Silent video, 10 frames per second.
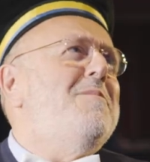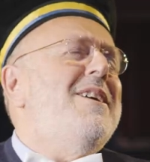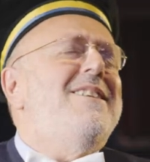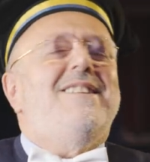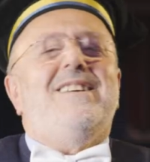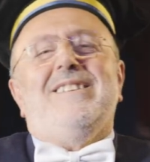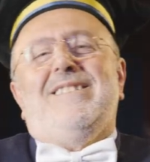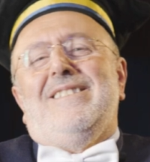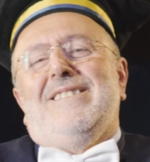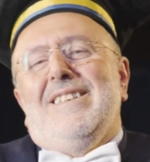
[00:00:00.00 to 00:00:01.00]
ma io tengo
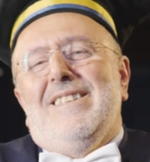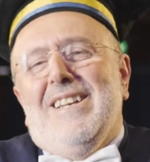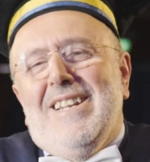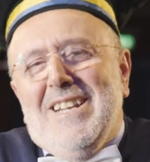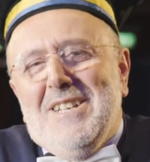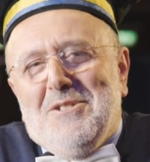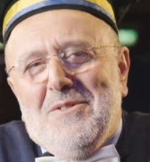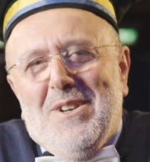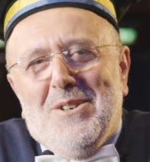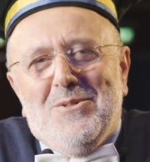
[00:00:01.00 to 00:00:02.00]
60 anni, che faccio
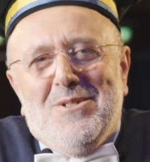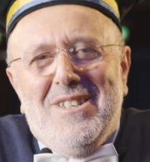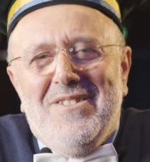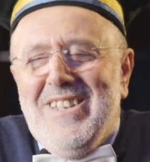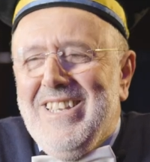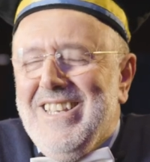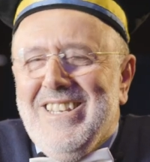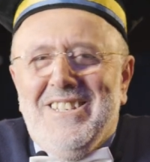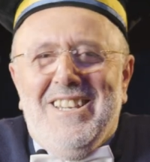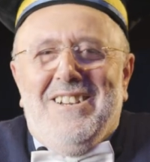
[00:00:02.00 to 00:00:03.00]
fa questi video?
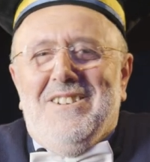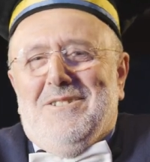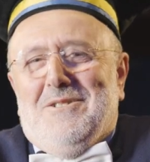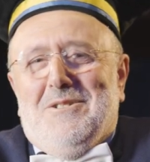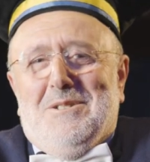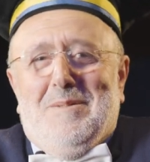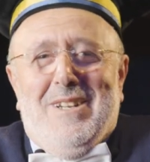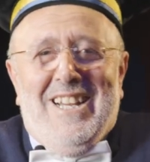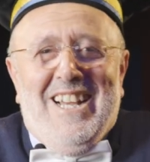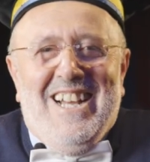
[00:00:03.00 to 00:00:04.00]
Eh, cose, cose per
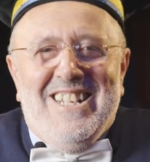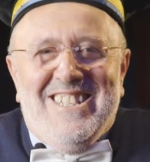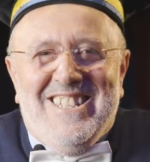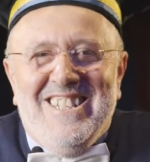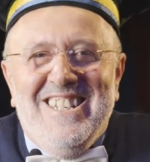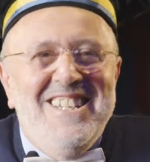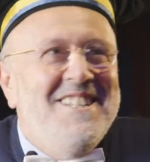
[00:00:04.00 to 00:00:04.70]
ragazzi.